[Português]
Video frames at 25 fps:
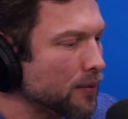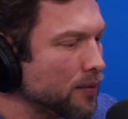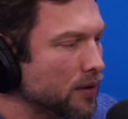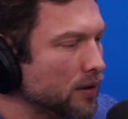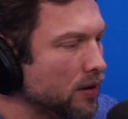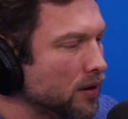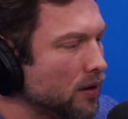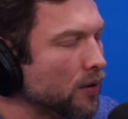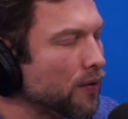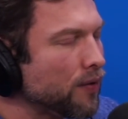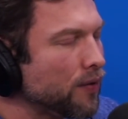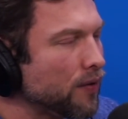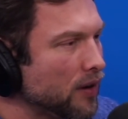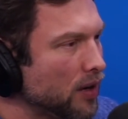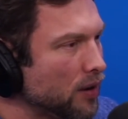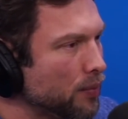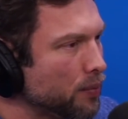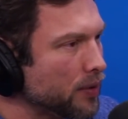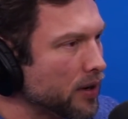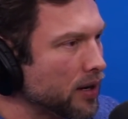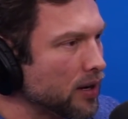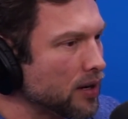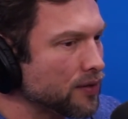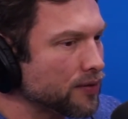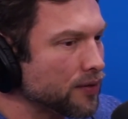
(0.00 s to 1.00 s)
Porque que eu falo
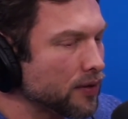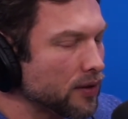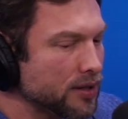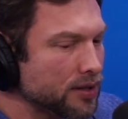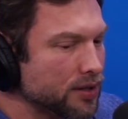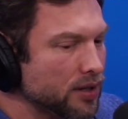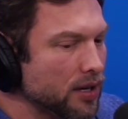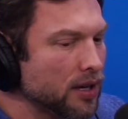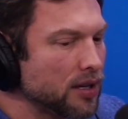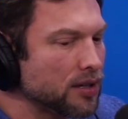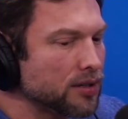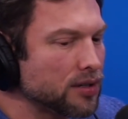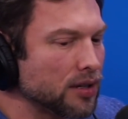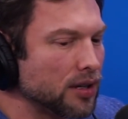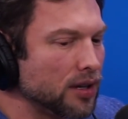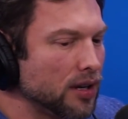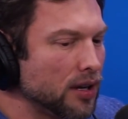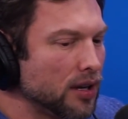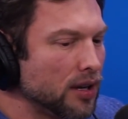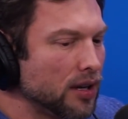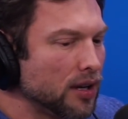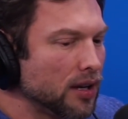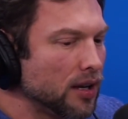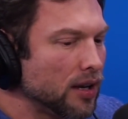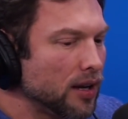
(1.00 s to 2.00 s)
para eles? Eu falei, gente,
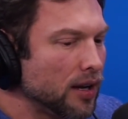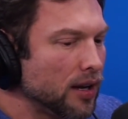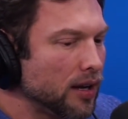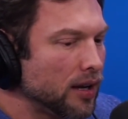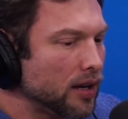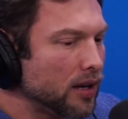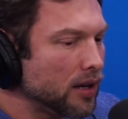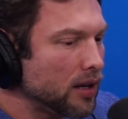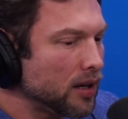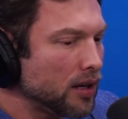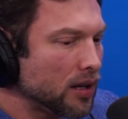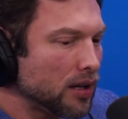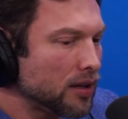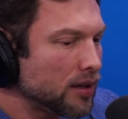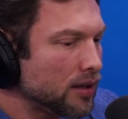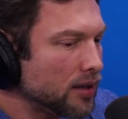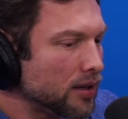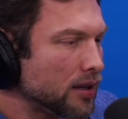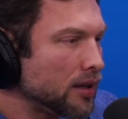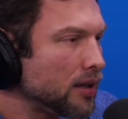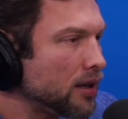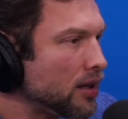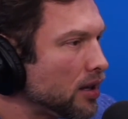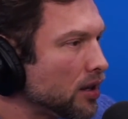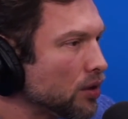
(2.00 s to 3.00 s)
é,
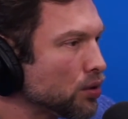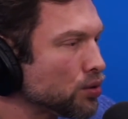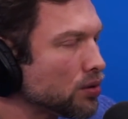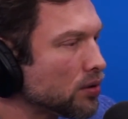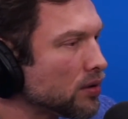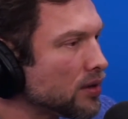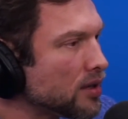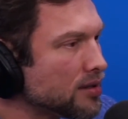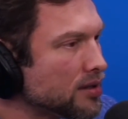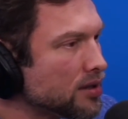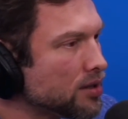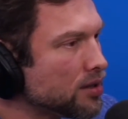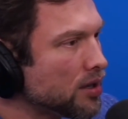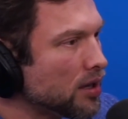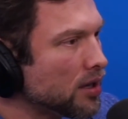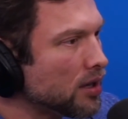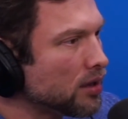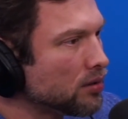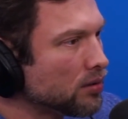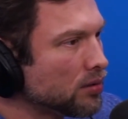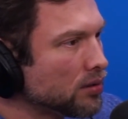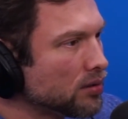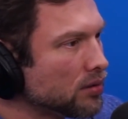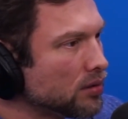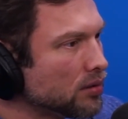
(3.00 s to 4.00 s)
eu sou desse
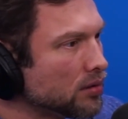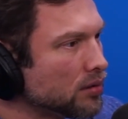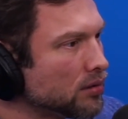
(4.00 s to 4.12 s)
jeito.